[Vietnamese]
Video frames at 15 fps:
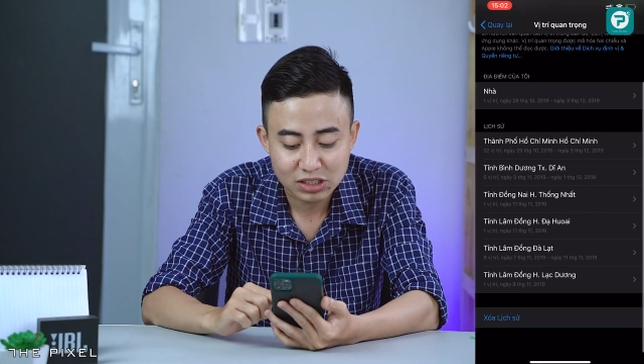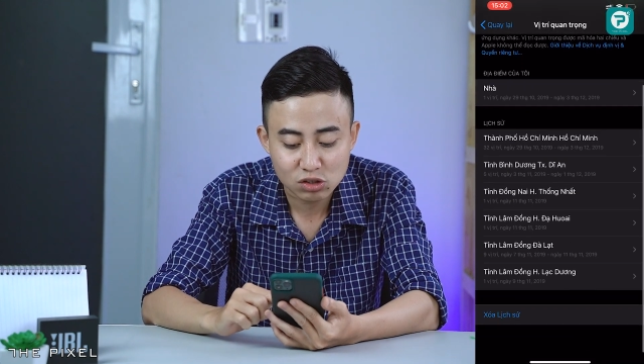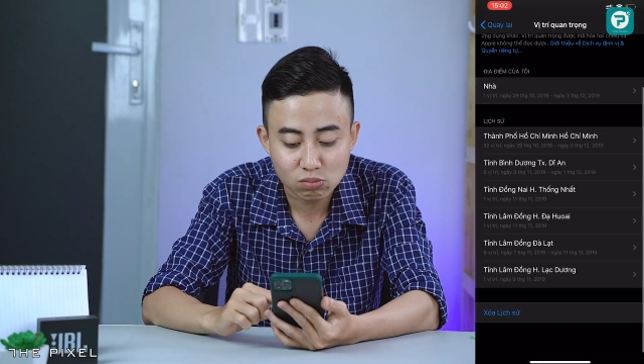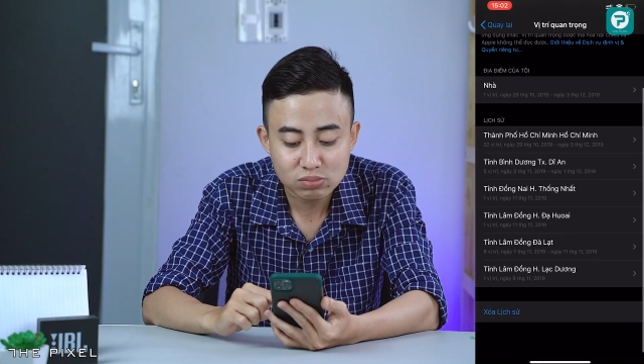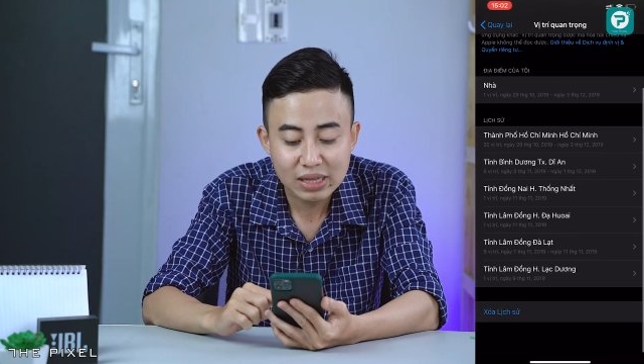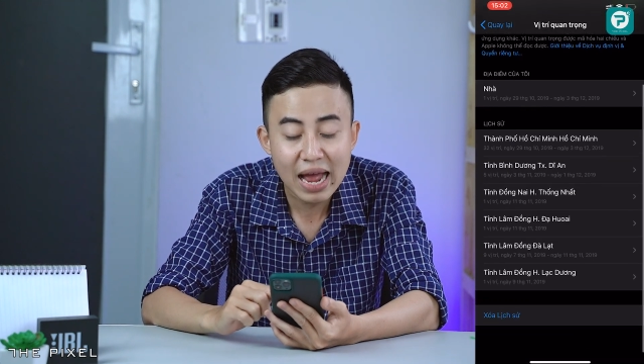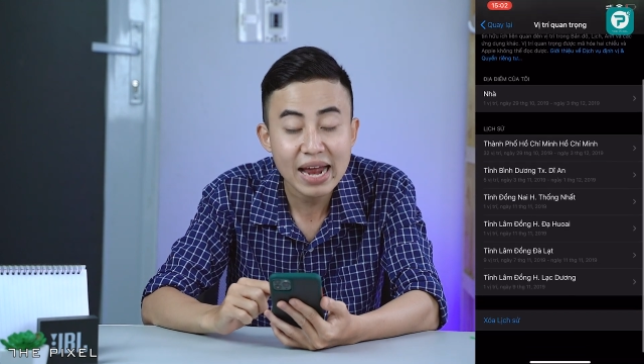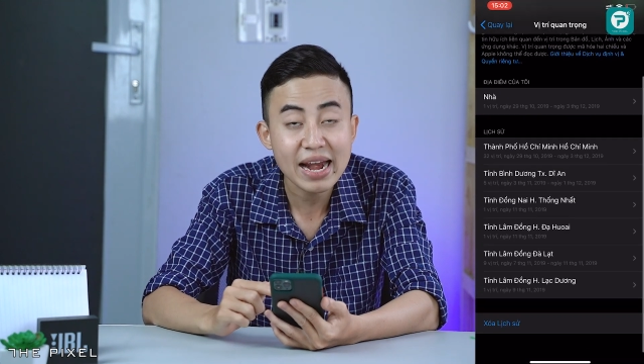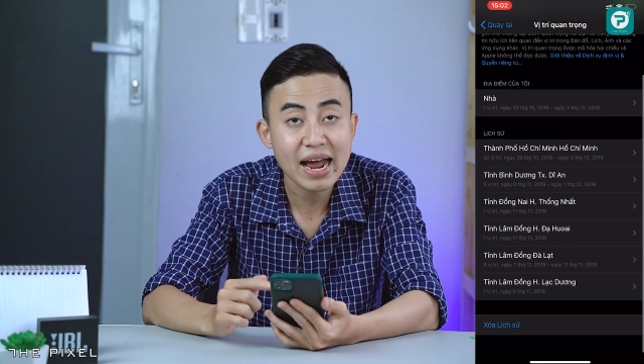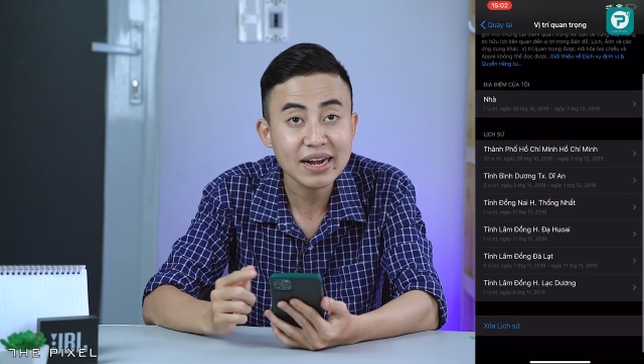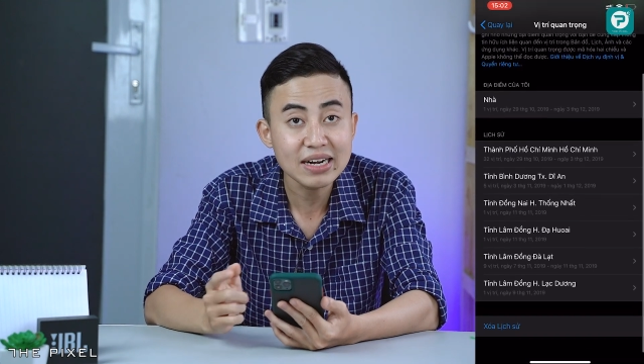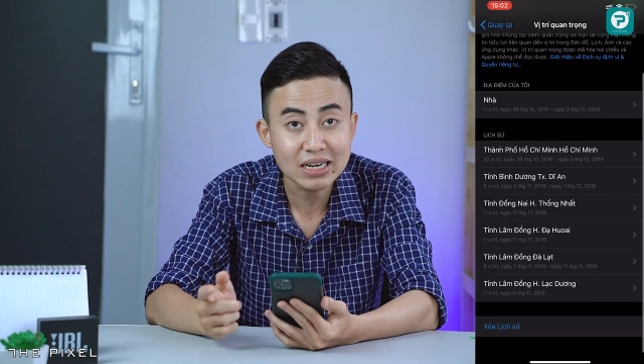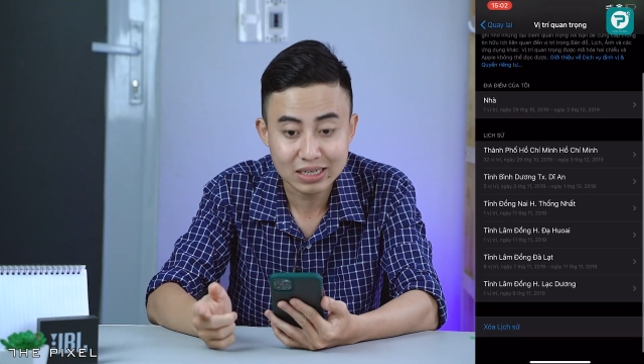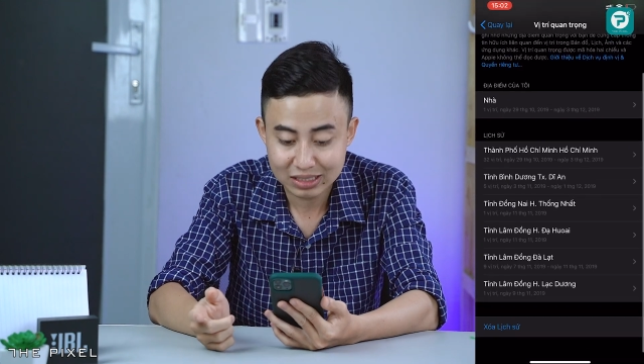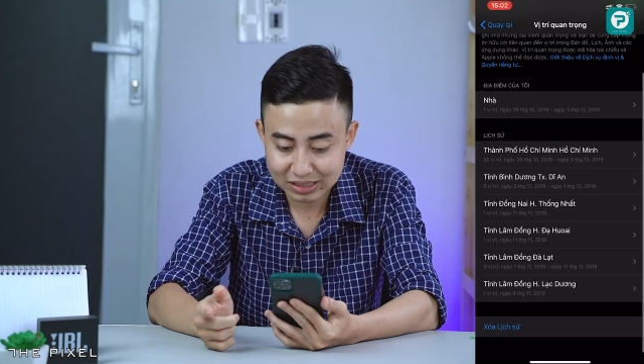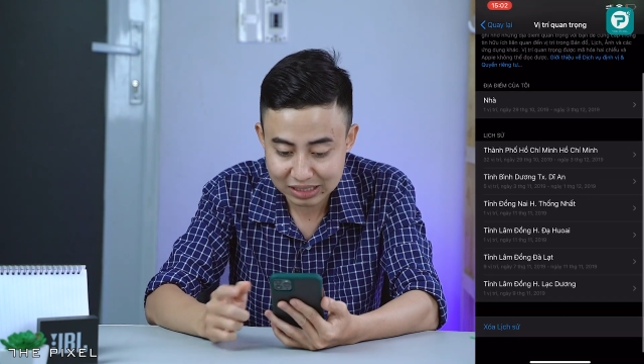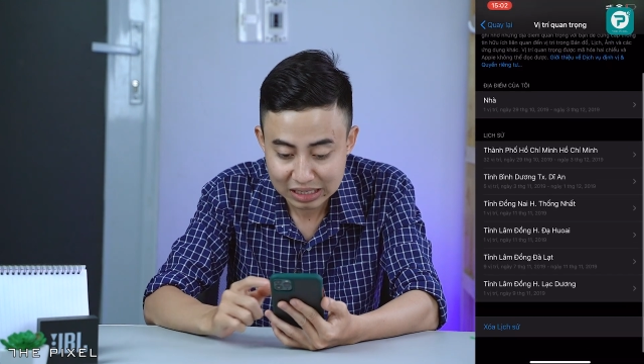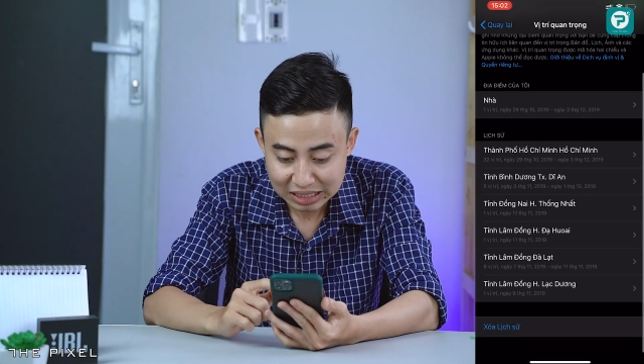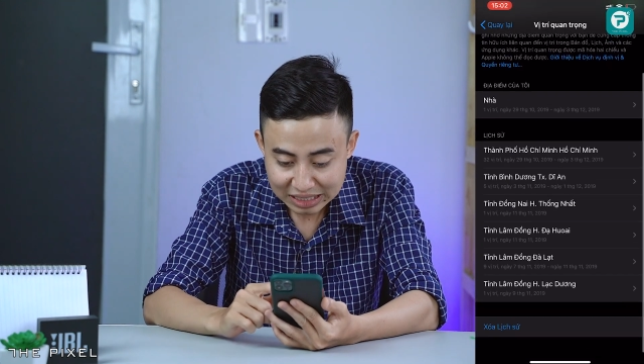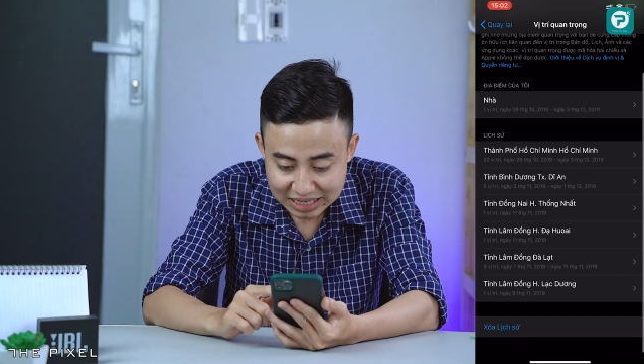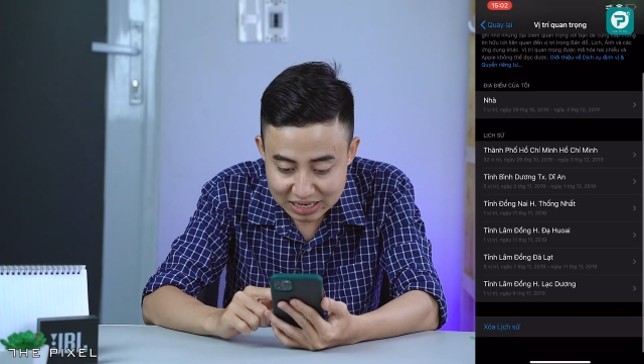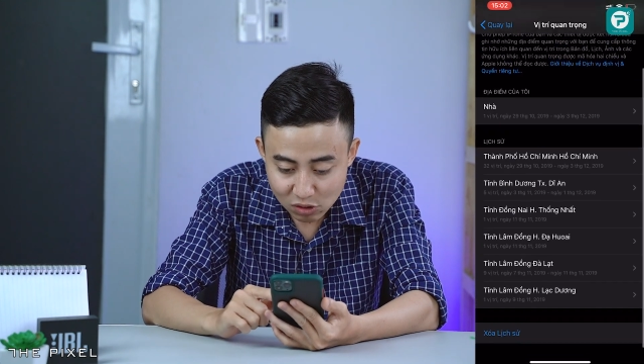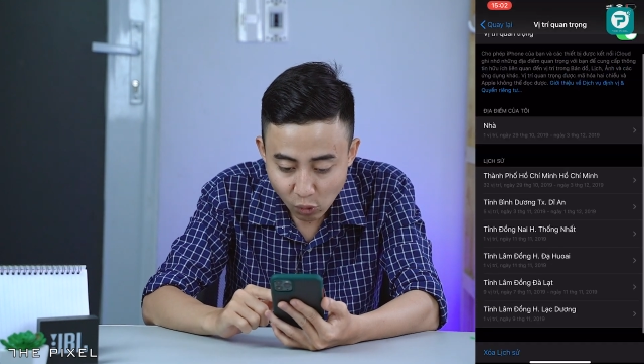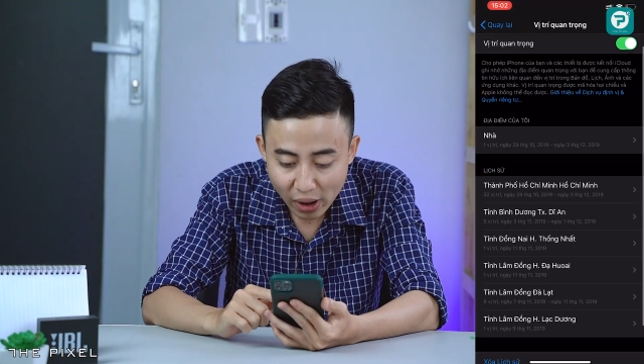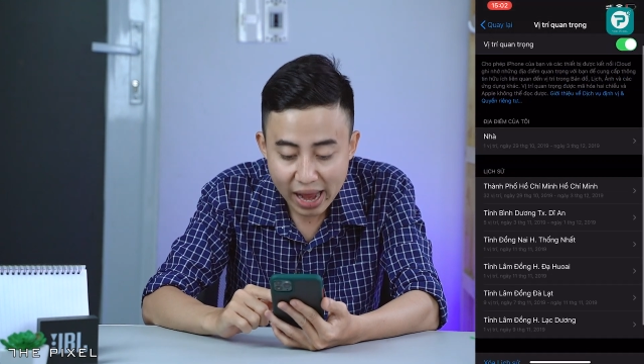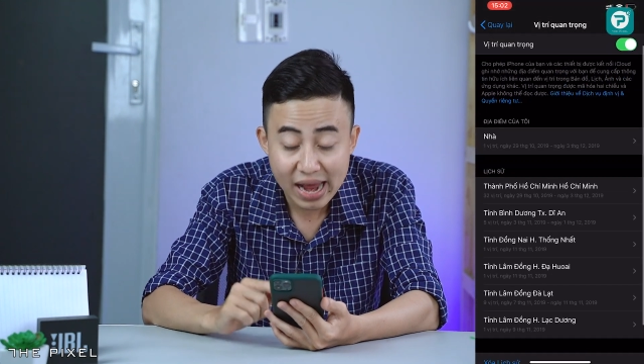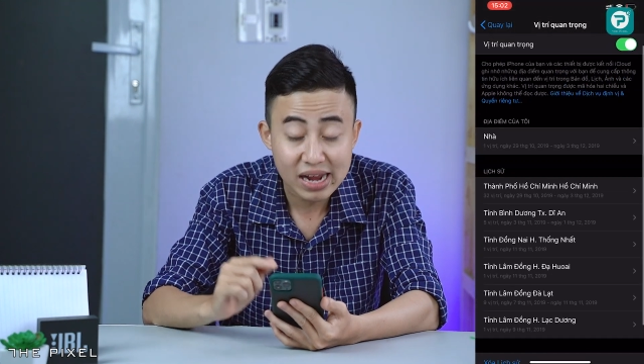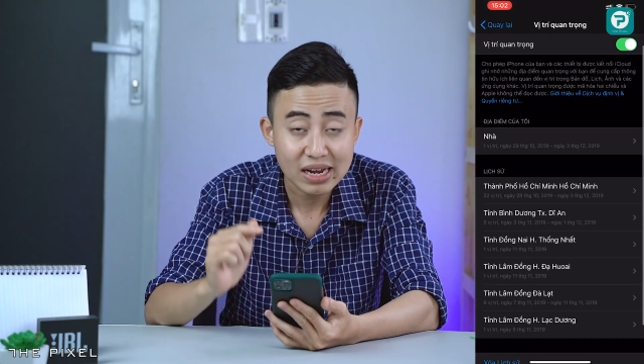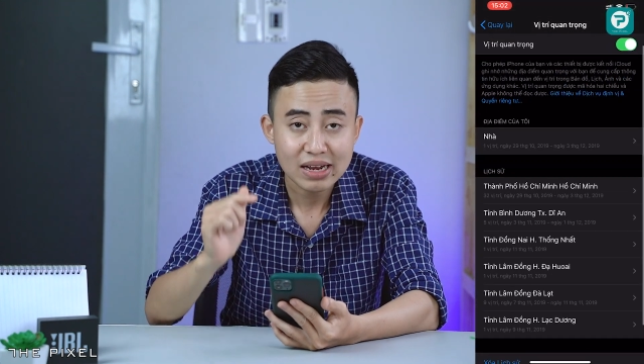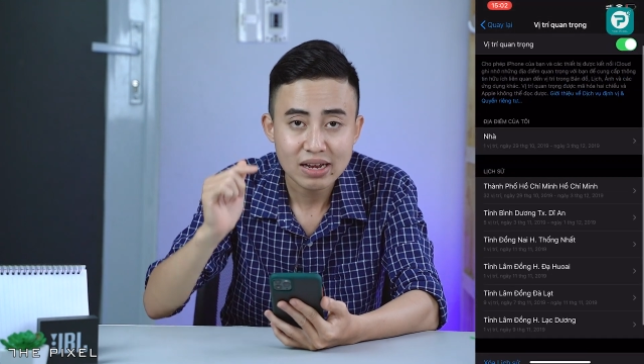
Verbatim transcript: chúng ta đã đừng từng đi qua